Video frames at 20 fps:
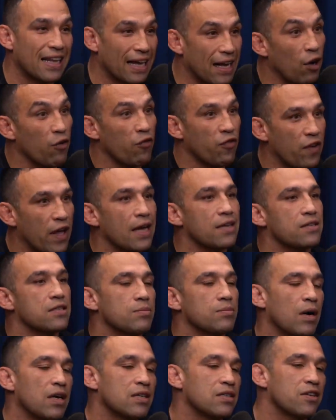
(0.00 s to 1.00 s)
Na real, eu fiquei
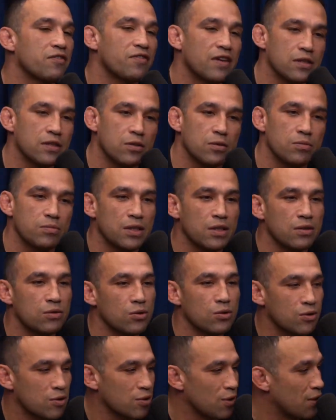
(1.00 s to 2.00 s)
assim, mas ele faz comigo,
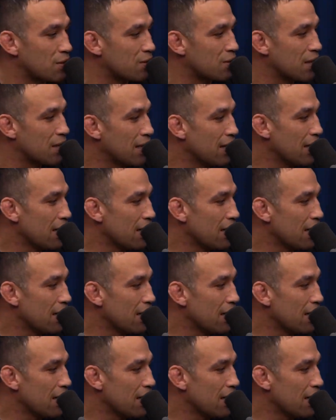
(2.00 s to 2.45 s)
dos nossos.